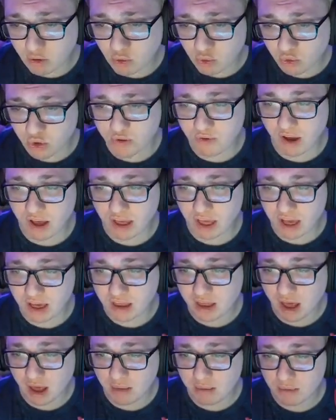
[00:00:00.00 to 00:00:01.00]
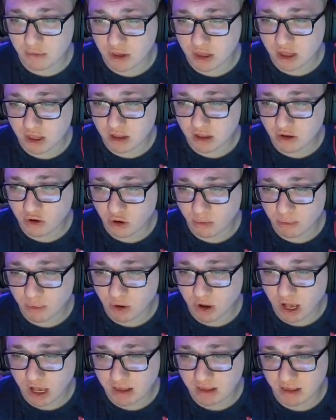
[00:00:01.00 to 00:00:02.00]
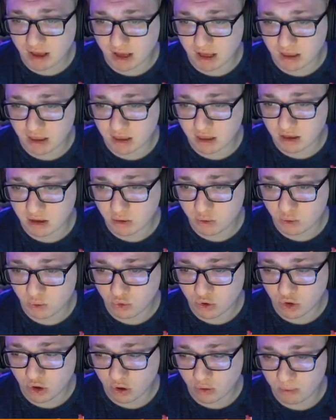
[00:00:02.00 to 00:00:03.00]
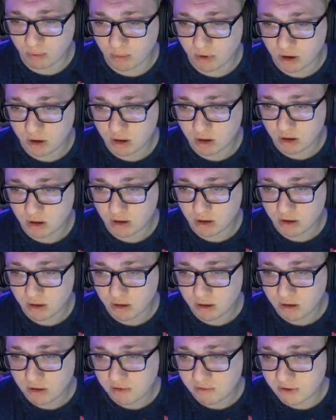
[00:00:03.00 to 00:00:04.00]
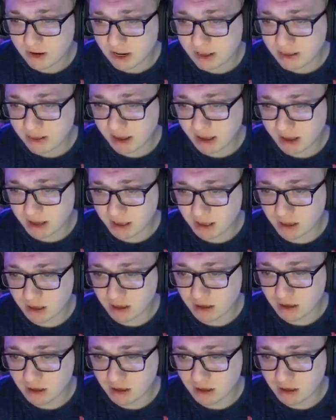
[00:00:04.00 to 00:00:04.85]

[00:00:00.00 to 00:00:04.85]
kuźwa, ja chciałem cię tylko pokazać ludziom. Wracaj.